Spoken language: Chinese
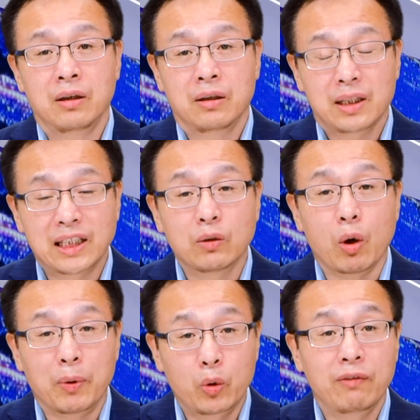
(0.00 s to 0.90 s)
但是我
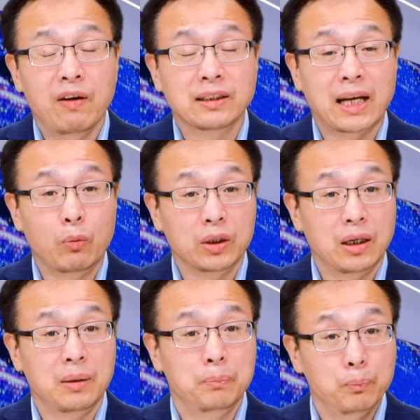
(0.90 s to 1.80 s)
们会放在我
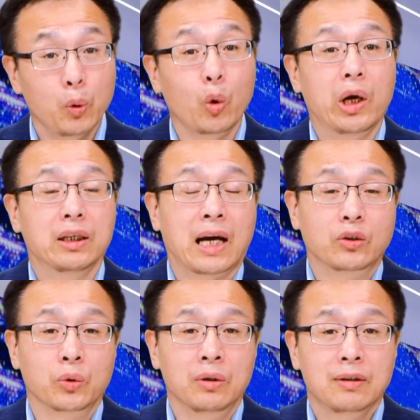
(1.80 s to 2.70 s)
的布落格当
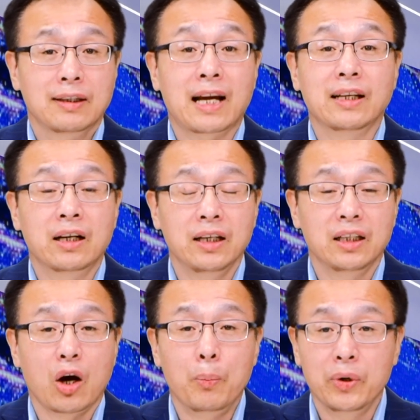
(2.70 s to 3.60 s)
中。大家可以
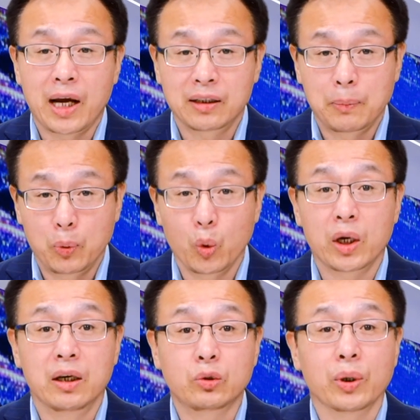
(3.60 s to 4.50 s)
到牧羊的部落
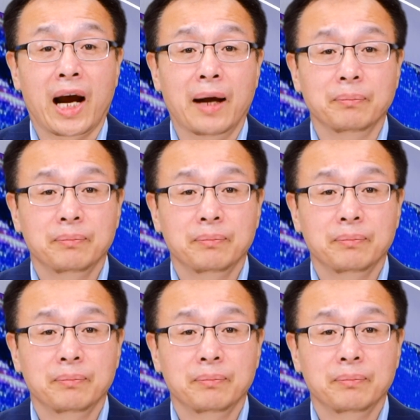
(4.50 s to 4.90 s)
格去看。